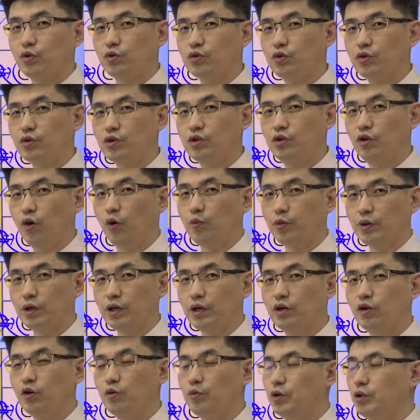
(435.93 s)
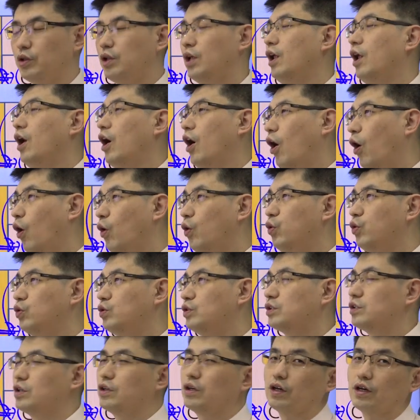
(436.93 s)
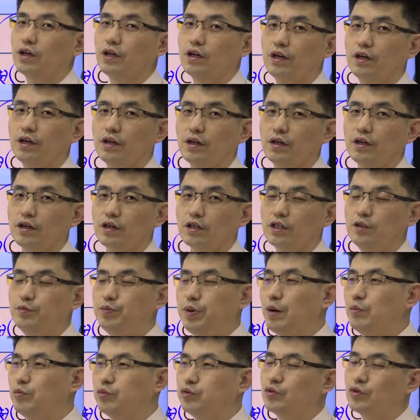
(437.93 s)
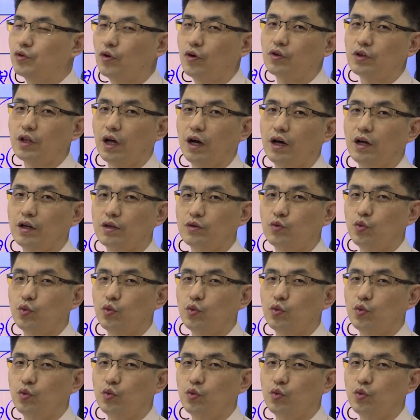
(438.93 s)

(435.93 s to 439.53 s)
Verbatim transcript: 어떤 기업이. 그러면 어유 이제 급한 불은 껐다.